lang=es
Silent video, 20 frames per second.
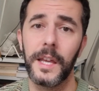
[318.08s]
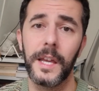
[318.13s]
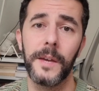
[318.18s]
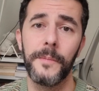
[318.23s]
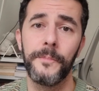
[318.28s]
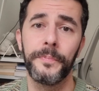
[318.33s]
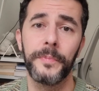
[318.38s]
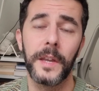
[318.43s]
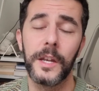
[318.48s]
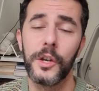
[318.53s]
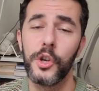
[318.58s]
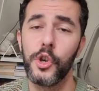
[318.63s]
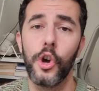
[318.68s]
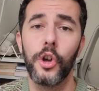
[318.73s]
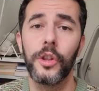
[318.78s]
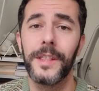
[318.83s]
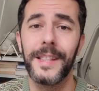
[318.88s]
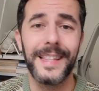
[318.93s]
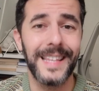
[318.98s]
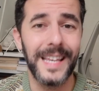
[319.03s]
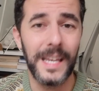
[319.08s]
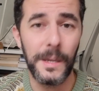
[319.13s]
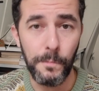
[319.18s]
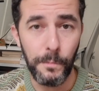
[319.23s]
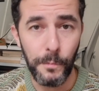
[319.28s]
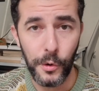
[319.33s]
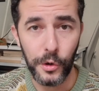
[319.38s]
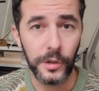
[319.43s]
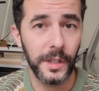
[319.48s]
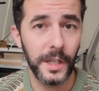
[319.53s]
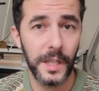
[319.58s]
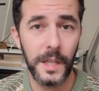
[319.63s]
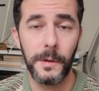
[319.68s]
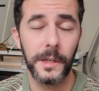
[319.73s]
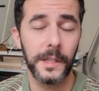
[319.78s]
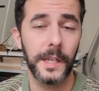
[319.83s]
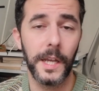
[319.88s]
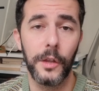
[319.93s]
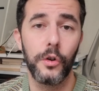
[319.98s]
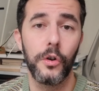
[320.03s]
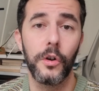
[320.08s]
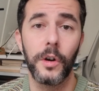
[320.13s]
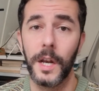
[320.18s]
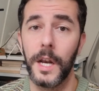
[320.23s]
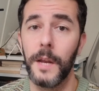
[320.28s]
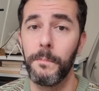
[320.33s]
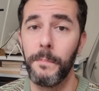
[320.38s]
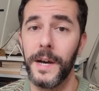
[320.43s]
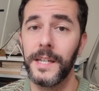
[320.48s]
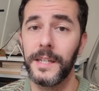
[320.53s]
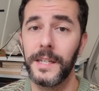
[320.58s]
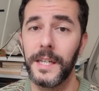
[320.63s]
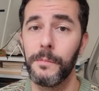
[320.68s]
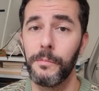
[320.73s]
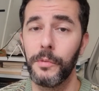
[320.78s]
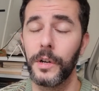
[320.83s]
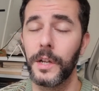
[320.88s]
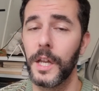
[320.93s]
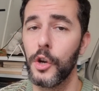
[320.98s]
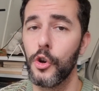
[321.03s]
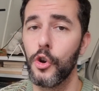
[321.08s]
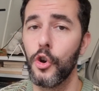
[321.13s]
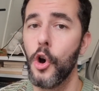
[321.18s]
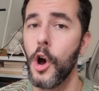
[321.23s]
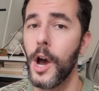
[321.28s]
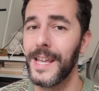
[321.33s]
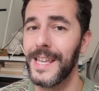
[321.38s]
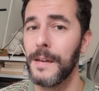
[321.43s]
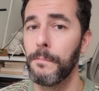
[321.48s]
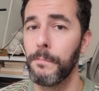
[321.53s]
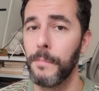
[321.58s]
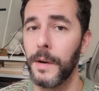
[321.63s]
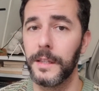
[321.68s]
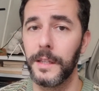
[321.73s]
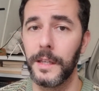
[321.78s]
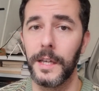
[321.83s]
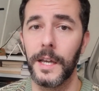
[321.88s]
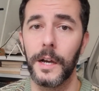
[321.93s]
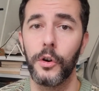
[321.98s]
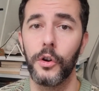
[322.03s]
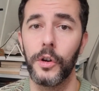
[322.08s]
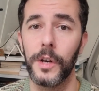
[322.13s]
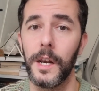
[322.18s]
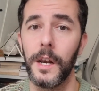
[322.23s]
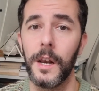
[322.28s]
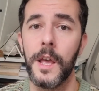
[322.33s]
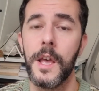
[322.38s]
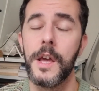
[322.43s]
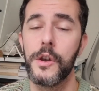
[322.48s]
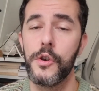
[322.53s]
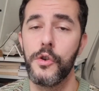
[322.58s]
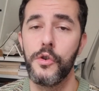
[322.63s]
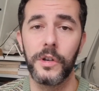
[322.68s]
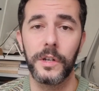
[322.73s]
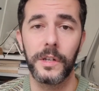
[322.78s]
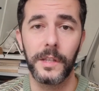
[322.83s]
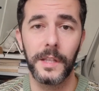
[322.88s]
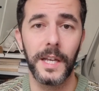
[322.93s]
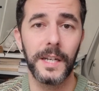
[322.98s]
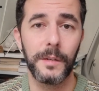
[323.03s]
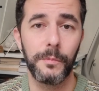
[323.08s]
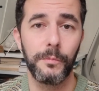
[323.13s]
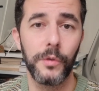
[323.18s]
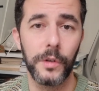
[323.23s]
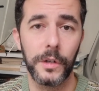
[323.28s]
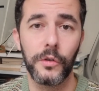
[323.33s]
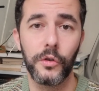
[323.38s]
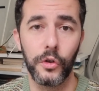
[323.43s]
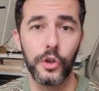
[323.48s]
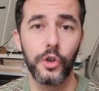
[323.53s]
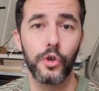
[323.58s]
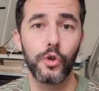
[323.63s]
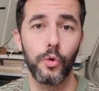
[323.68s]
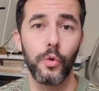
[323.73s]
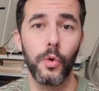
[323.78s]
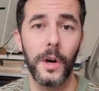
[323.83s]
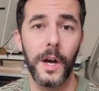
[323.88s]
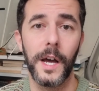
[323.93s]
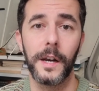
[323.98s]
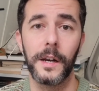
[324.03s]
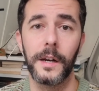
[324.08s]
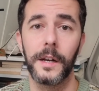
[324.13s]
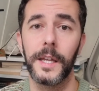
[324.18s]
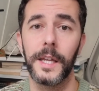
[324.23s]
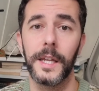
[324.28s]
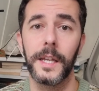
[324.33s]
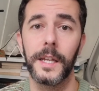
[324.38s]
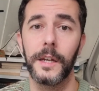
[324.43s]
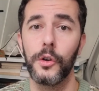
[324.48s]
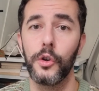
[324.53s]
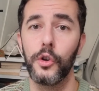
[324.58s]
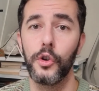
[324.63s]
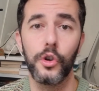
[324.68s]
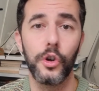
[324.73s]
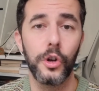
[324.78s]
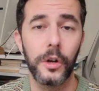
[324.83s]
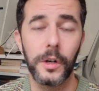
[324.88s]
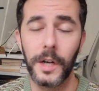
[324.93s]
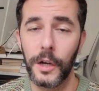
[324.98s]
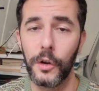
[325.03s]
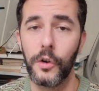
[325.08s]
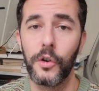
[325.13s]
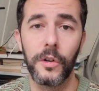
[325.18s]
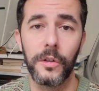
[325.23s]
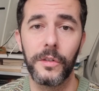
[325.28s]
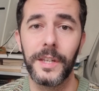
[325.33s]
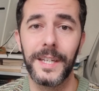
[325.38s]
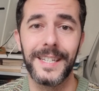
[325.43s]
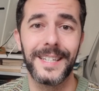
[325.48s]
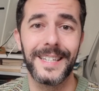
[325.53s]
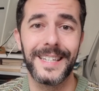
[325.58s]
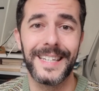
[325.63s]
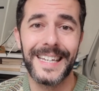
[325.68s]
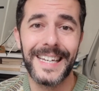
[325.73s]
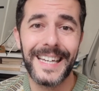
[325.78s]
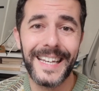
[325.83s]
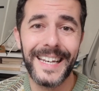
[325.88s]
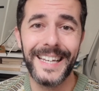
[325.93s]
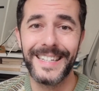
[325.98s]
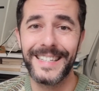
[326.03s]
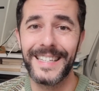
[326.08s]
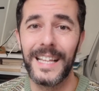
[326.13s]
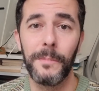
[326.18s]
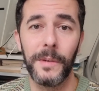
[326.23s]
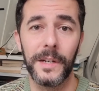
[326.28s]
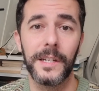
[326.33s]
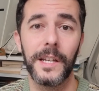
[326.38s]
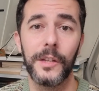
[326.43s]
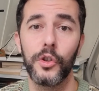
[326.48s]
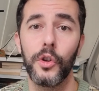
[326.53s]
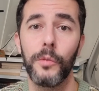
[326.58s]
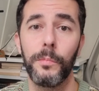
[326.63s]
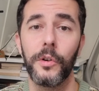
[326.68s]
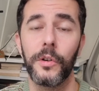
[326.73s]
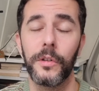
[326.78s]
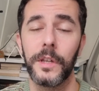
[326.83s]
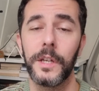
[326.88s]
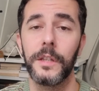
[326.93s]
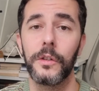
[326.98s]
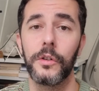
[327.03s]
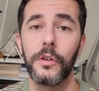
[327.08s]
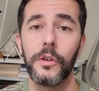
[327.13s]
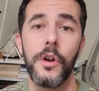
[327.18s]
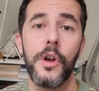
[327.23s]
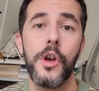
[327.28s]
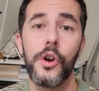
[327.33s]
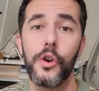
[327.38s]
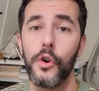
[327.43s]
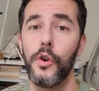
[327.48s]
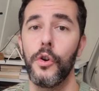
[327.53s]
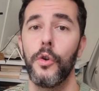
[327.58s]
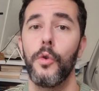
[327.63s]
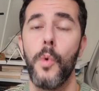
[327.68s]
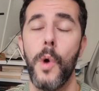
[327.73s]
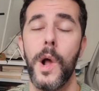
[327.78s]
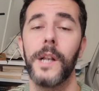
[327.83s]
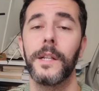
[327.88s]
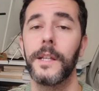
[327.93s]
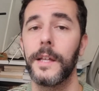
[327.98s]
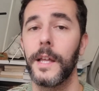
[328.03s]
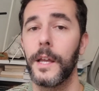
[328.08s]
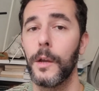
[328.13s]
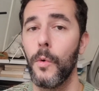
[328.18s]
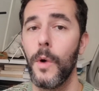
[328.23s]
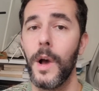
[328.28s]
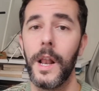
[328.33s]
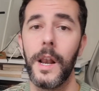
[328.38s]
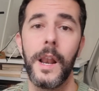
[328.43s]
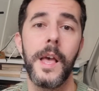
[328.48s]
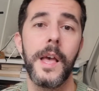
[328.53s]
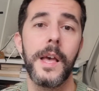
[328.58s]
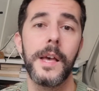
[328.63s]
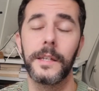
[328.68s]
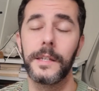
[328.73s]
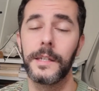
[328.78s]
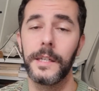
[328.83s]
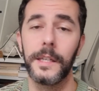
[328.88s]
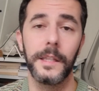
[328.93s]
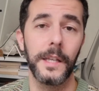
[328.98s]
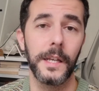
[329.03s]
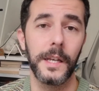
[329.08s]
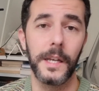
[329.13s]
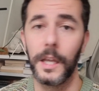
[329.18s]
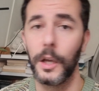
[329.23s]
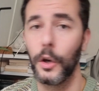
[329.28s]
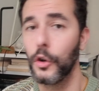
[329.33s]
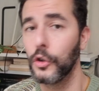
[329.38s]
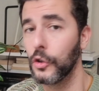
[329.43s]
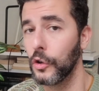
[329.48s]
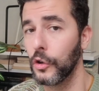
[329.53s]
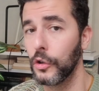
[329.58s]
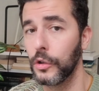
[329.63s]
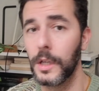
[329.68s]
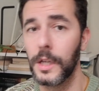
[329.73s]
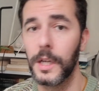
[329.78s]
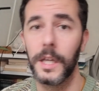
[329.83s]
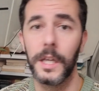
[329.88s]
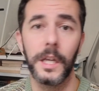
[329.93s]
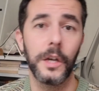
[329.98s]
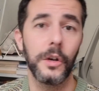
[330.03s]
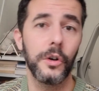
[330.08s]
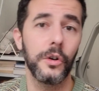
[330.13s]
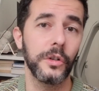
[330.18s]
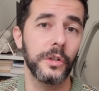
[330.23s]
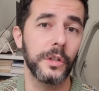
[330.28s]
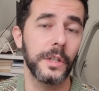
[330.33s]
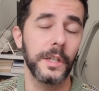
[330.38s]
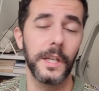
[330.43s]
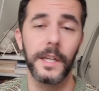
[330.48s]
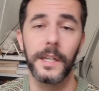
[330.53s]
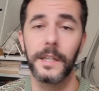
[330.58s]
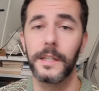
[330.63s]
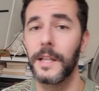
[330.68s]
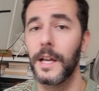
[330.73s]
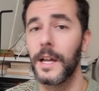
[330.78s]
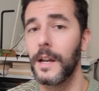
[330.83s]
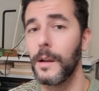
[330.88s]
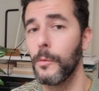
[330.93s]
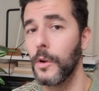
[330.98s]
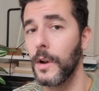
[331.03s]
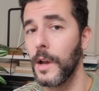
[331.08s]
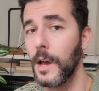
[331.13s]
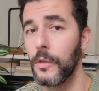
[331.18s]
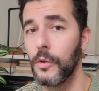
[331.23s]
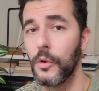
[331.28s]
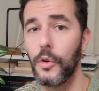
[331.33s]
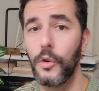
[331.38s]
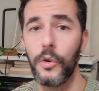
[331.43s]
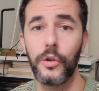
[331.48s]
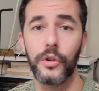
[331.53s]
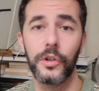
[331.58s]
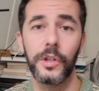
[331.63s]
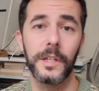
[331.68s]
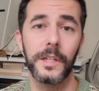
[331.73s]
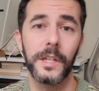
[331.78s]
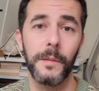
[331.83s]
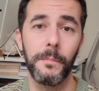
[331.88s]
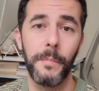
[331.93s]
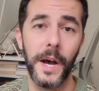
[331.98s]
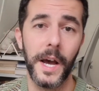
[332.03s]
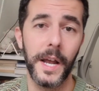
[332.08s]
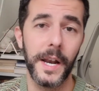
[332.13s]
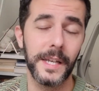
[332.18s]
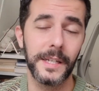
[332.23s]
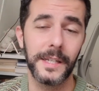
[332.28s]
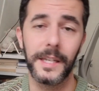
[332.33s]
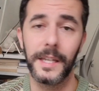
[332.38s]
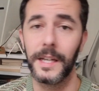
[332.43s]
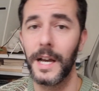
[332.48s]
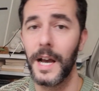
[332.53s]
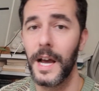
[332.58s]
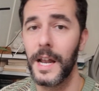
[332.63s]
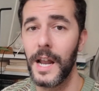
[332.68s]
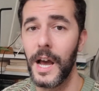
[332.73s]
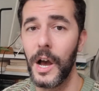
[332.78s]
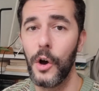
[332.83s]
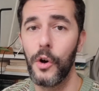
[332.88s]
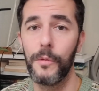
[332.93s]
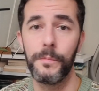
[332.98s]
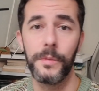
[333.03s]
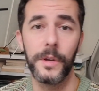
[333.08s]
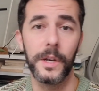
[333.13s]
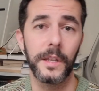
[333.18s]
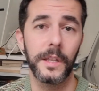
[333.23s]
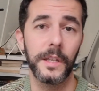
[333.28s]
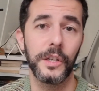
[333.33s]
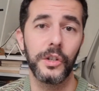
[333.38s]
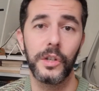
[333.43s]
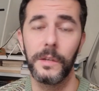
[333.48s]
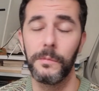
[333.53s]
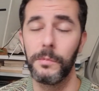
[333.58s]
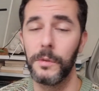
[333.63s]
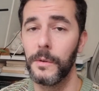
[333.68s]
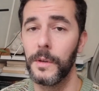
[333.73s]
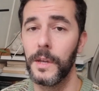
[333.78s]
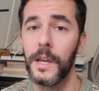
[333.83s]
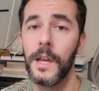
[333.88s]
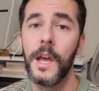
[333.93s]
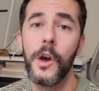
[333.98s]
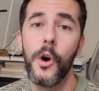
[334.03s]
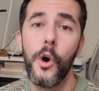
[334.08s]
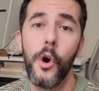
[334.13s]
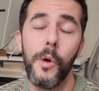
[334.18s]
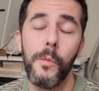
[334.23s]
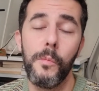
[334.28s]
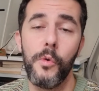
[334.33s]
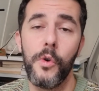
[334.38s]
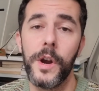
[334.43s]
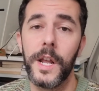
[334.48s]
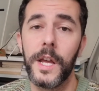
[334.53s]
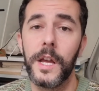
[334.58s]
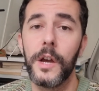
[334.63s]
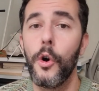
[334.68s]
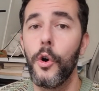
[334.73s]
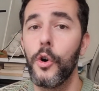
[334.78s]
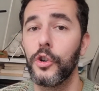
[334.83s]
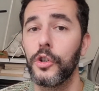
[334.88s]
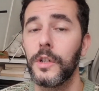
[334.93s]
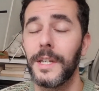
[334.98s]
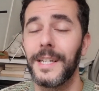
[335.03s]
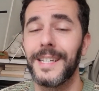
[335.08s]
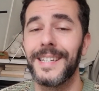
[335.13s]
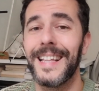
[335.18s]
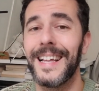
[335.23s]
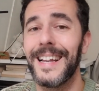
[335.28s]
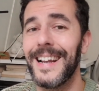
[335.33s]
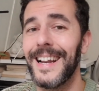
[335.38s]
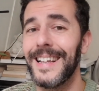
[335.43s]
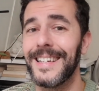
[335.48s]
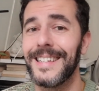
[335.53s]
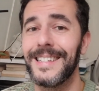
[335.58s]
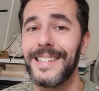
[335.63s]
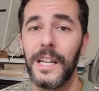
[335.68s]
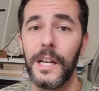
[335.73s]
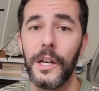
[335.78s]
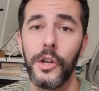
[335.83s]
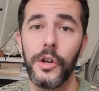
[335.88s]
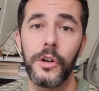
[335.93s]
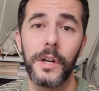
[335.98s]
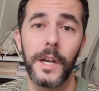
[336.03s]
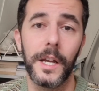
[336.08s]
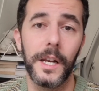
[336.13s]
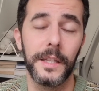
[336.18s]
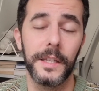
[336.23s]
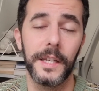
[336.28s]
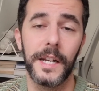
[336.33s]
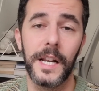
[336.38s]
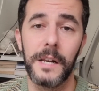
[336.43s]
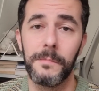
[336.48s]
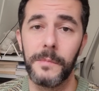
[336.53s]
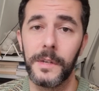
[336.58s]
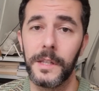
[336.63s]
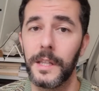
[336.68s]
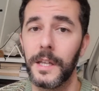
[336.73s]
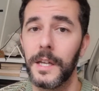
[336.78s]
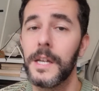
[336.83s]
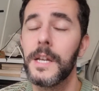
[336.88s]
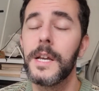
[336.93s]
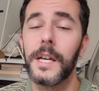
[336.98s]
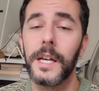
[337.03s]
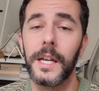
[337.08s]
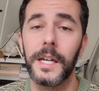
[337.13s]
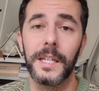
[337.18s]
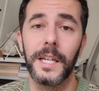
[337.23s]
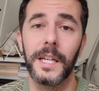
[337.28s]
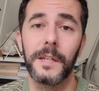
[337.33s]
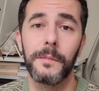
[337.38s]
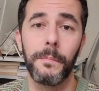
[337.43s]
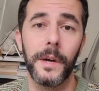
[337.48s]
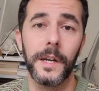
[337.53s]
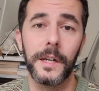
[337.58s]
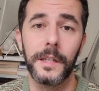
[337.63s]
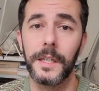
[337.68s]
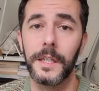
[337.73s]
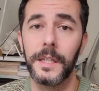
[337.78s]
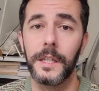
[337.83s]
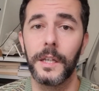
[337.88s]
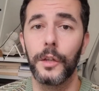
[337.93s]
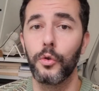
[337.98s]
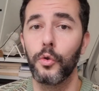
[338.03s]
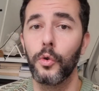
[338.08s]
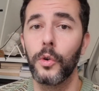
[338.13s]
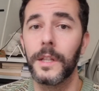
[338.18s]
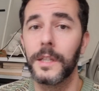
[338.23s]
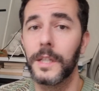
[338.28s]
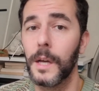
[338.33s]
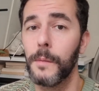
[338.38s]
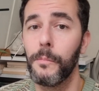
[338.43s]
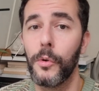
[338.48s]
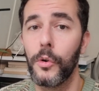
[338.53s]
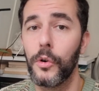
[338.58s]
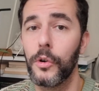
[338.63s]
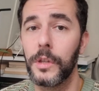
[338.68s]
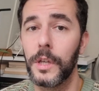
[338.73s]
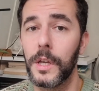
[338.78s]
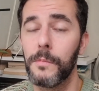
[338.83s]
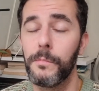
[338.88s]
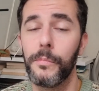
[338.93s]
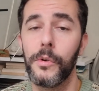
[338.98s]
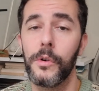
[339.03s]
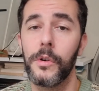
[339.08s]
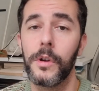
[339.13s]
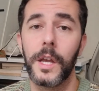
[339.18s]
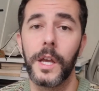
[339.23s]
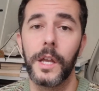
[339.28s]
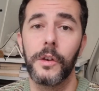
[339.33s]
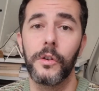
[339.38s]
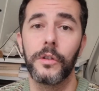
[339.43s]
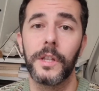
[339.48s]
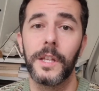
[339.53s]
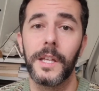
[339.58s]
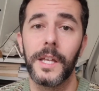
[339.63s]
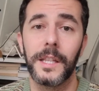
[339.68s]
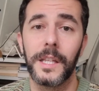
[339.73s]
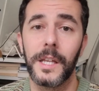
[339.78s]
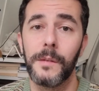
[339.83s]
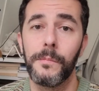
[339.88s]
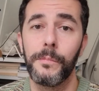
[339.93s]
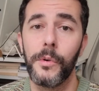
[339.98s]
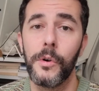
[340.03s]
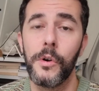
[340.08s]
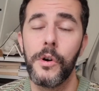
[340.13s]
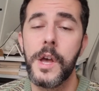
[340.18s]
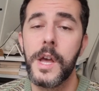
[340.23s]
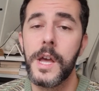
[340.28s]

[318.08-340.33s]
que no te importe demasiado lo que le pase, porque no hay empatía con él, no estás puesto en su lugar, eh, no reconoces qué le está pasando por dentro, con lo cual te da igual si tiene hijos o no tiene hijos, si está enamorado o se separa, si gana o pierde, si vive o muere, o si está en el exilio, que literalmente esas partes duran tan poco tiempo que no te da tiempo